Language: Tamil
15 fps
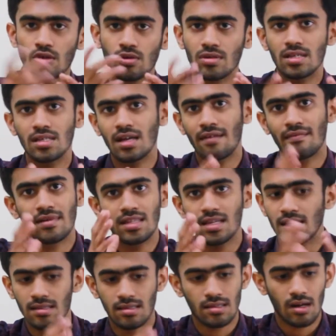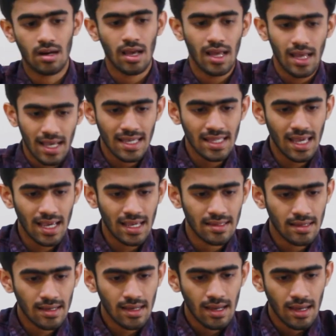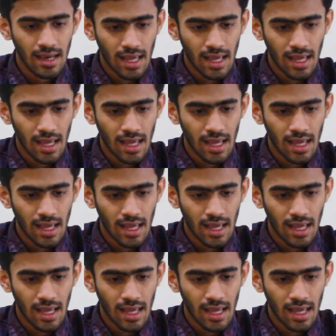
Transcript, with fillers: ஸோ இதுதான் வந்து இன்சர்ட் இதே இது